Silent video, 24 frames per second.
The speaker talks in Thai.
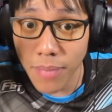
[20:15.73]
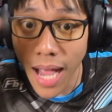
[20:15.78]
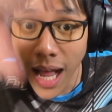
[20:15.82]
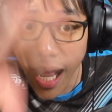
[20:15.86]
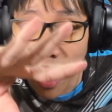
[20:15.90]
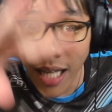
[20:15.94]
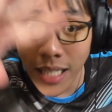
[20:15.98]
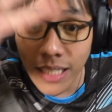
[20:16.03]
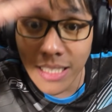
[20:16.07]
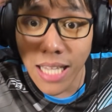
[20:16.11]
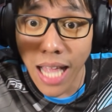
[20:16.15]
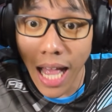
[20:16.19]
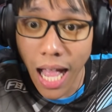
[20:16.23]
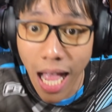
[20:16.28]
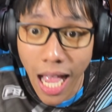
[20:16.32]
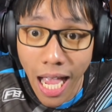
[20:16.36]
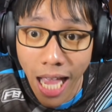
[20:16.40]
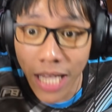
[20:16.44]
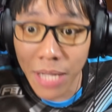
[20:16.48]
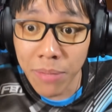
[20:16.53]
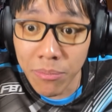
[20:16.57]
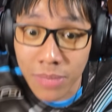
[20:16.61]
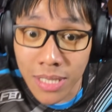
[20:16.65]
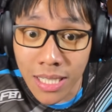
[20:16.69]
บ้าน
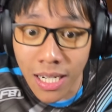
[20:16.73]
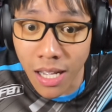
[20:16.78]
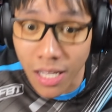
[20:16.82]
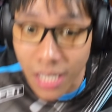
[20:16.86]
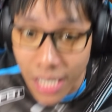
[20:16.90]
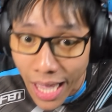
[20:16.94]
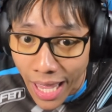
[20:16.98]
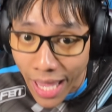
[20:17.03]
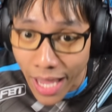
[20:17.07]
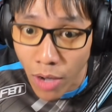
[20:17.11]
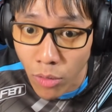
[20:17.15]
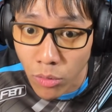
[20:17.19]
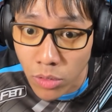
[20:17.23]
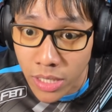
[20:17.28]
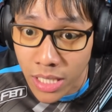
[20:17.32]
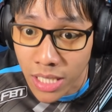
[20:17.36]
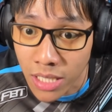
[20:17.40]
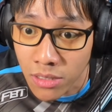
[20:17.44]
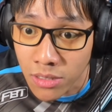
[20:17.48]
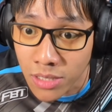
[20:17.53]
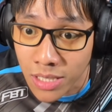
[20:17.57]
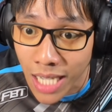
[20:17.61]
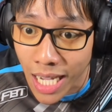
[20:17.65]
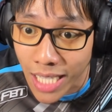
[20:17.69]
ท้ายเมืองแล้ว
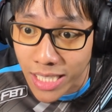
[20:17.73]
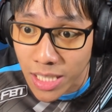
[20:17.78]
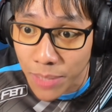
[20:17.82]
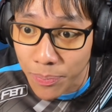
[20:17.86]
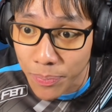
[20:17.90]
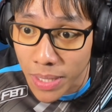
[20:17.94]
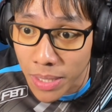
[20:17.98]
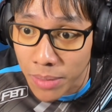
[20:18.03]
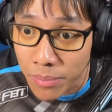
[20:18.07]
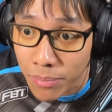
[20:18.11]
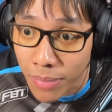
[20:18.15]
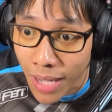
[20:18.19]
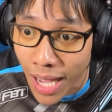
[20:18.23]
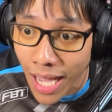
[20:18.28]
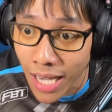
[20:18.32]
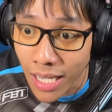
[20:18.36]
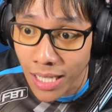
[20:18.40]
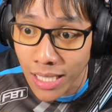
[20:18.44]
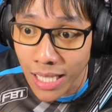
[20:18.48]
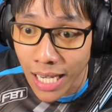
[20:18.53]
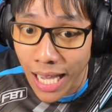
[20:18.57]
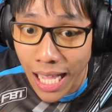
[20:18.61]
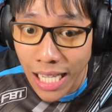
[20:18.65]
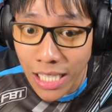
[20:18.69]
นี่หรืออาจจะเป็นบ้า
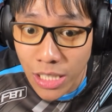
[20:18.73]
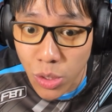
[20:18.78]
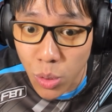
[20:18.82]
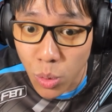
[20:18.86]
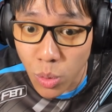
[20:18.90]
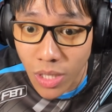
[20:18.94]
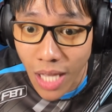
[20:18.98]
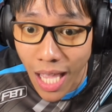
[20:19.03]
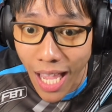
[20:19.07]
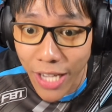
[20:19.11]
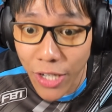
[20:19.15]
นหลังสุด